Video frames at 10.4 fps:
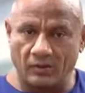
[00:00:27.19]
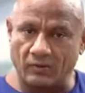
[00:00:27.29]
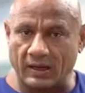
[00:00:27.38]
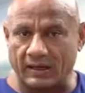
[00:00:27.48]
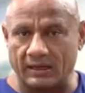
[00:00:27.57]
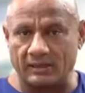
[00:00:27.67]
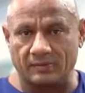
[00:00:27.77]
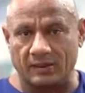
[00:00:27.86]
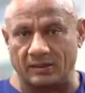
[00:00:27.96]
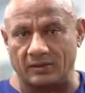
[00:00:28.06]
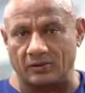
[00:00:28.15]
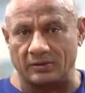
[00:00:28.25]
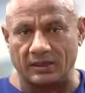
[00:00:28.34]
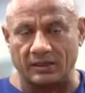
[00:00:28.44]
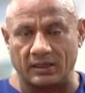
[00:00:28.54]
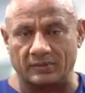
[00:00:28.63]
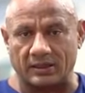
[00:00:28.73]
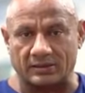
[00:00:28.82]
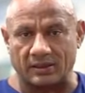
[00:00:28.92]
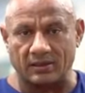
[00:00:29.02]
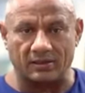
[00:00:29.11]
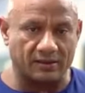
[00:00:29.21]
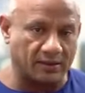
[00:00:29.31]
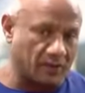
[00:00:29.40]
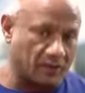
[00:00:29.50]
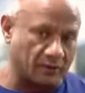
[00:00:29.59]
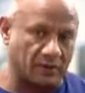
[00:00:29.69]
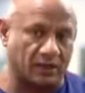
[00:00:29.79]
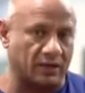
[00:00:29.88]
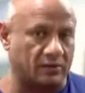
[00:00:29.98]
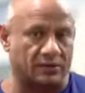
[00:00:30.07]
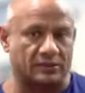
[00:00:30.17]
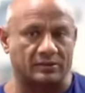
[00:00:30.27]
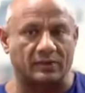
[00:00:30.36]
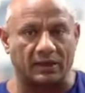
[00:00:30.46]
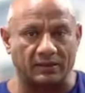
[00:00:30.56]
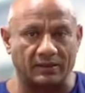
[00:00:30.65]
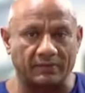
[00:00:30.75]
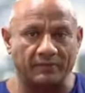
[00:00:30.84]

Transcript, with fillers: वहाँ कैलरीज बर्न कर हो जाएंगी आप एक्स्ट्रा या फिर अपना कार्डियो सेशन बढ़ा दें